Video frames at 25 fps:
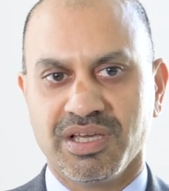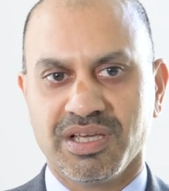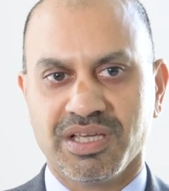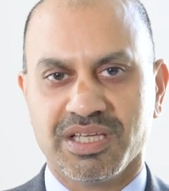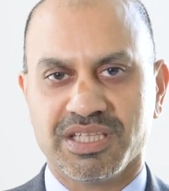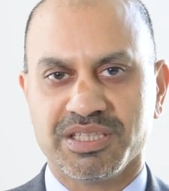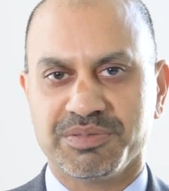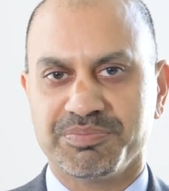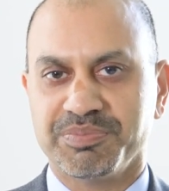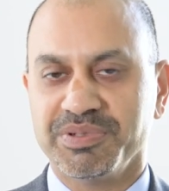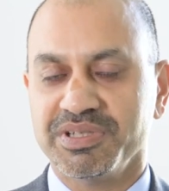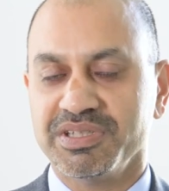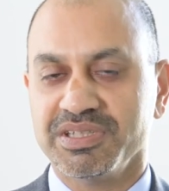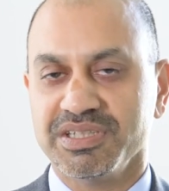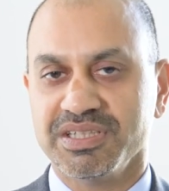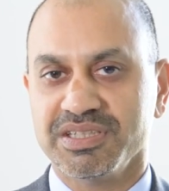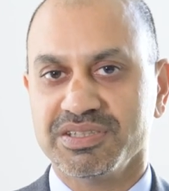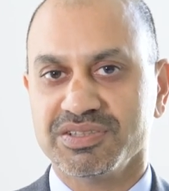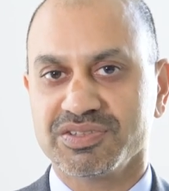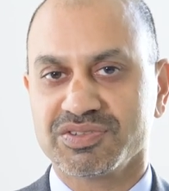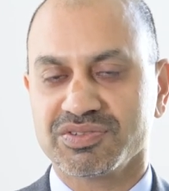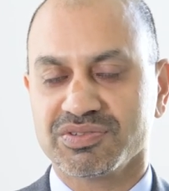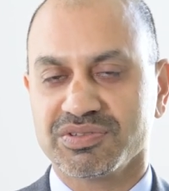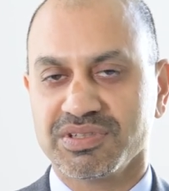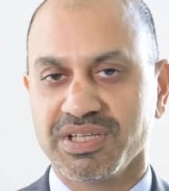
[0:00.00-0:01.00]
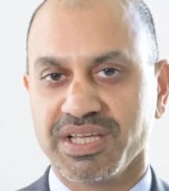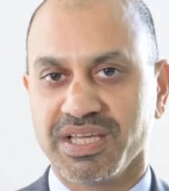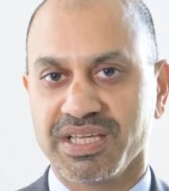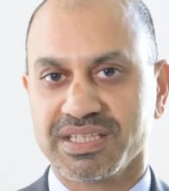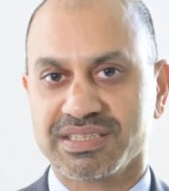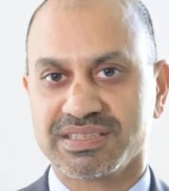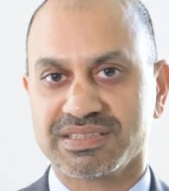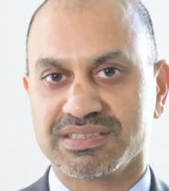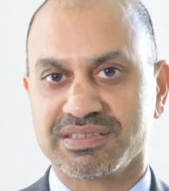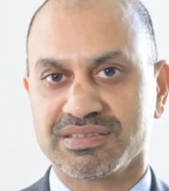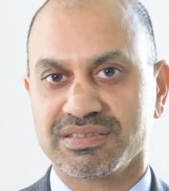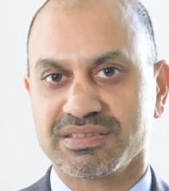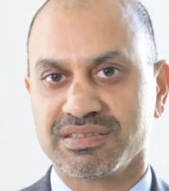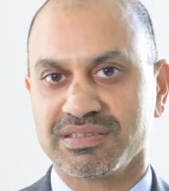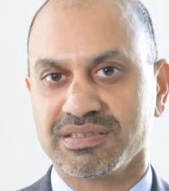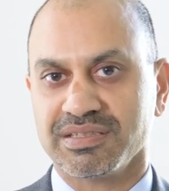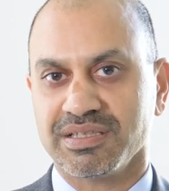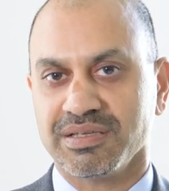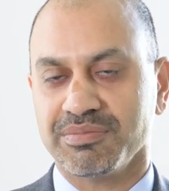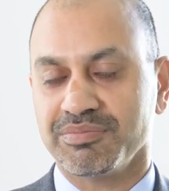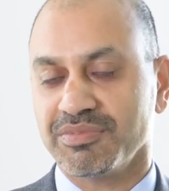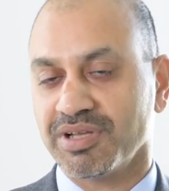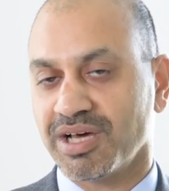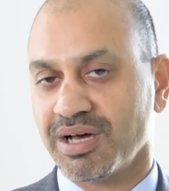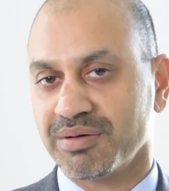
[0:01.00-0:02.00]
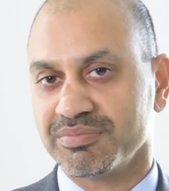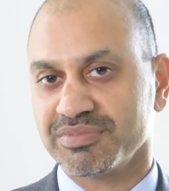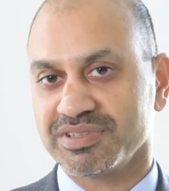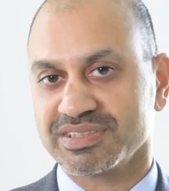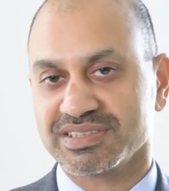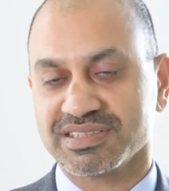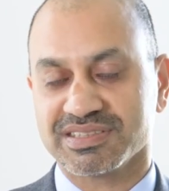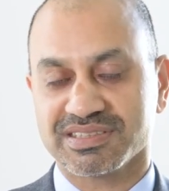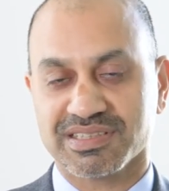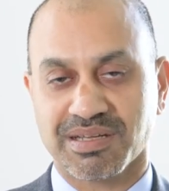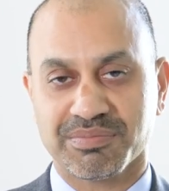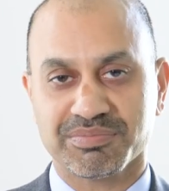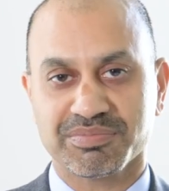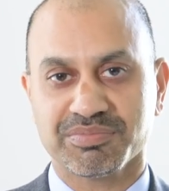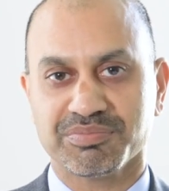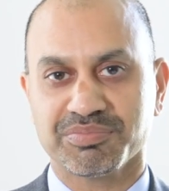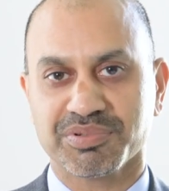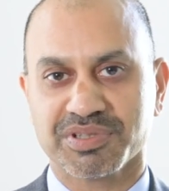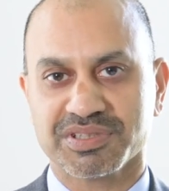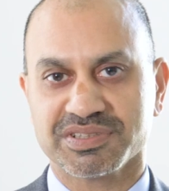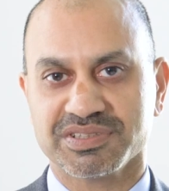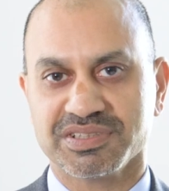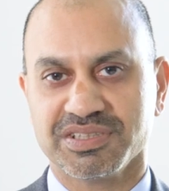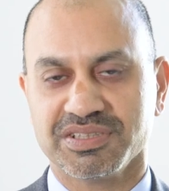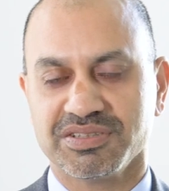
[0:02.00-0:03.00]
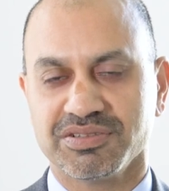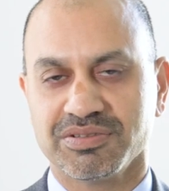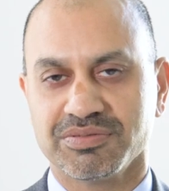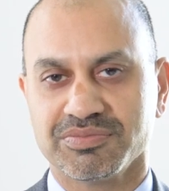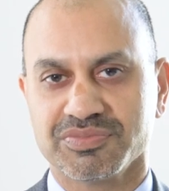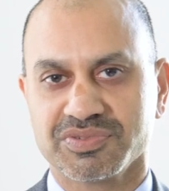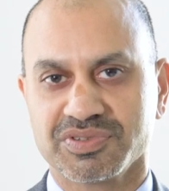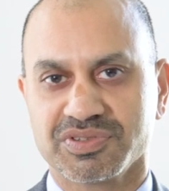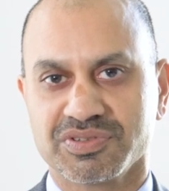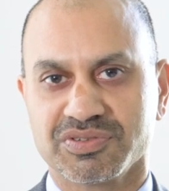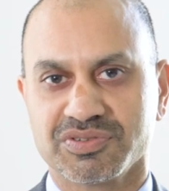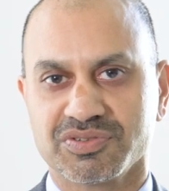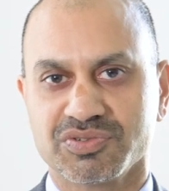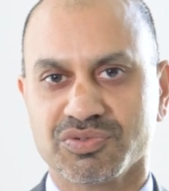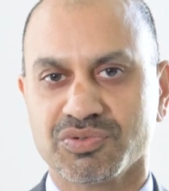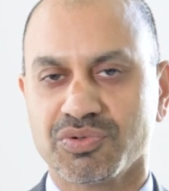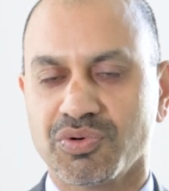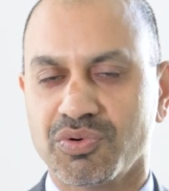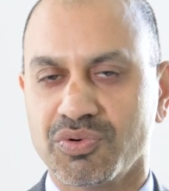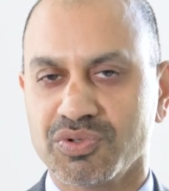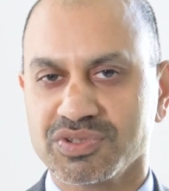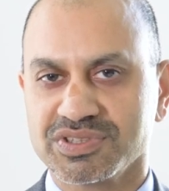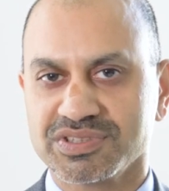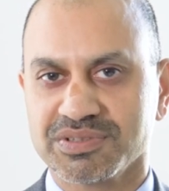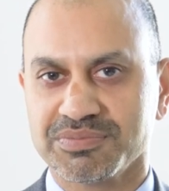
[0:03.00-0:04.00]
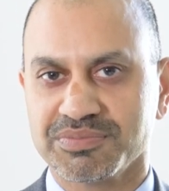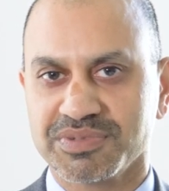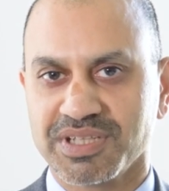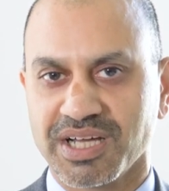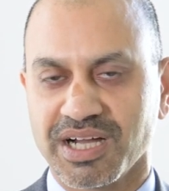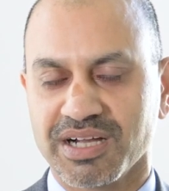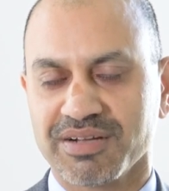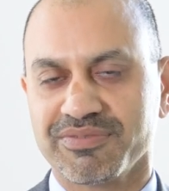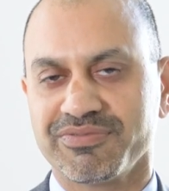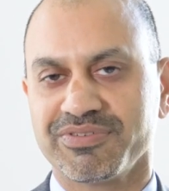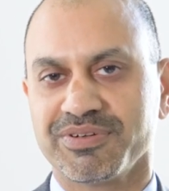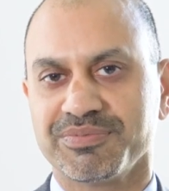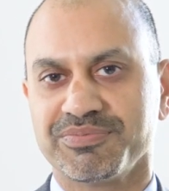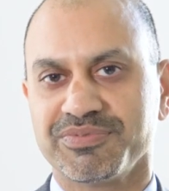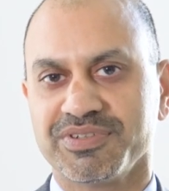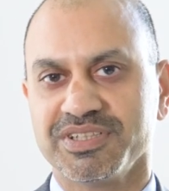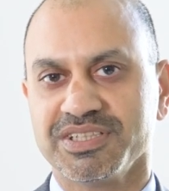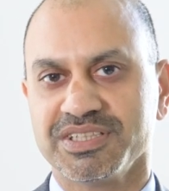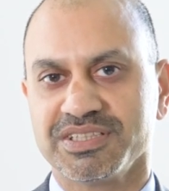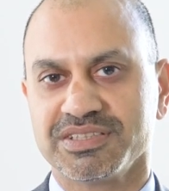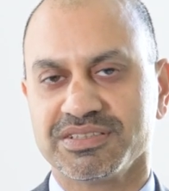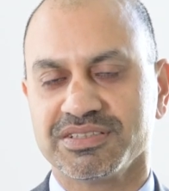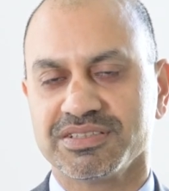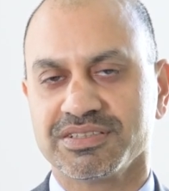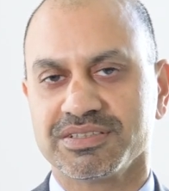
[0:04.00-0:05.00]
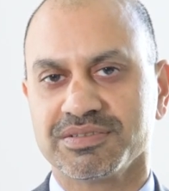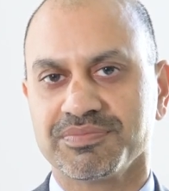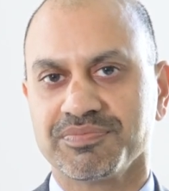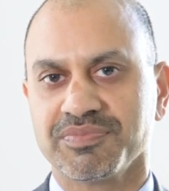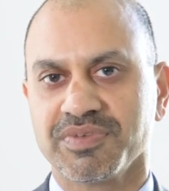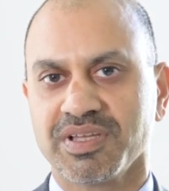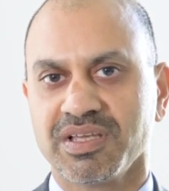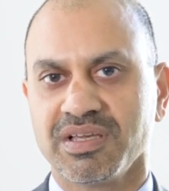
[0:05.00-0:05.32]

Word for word: Ich bin Ihnen zunächst im Namen des gesamten Präsidiums zu großem Dank verpflichtet,